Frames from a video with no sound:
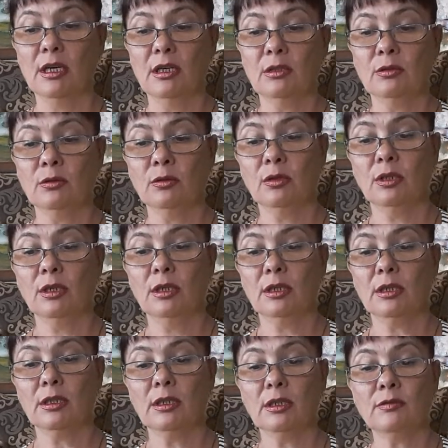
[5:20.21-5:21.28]
но
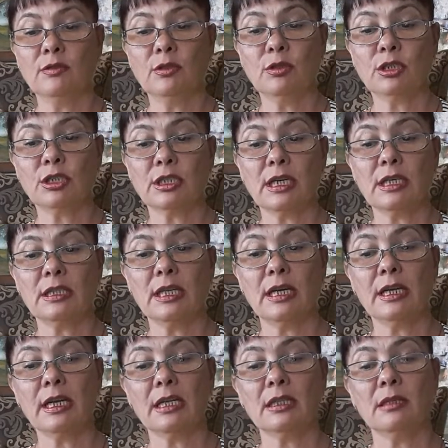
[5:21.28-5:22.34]
э, а, все же,
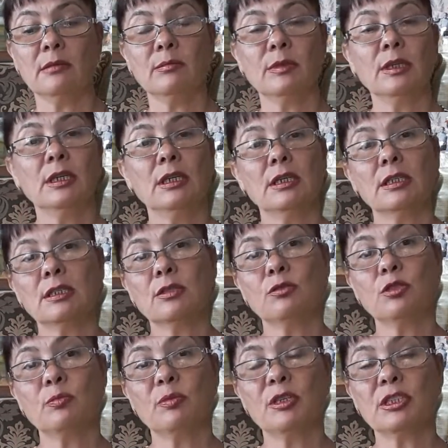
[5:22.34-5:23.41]
когда рядом а, с
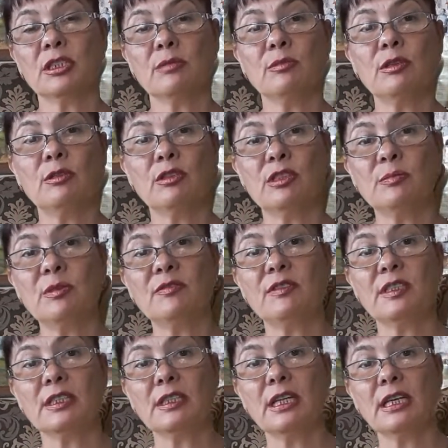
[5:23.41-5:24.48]
успешными людьми,
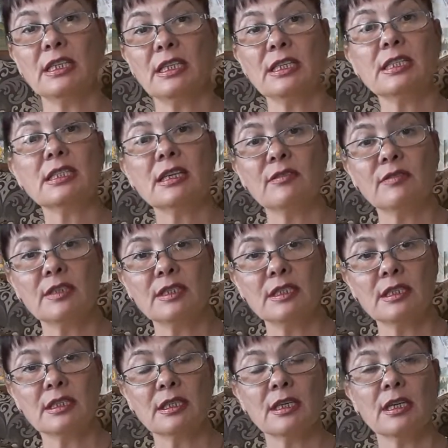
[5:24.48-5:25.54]
всегда есть
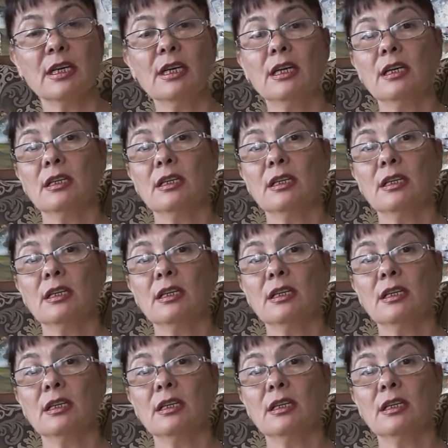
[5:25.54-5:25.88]
завистники.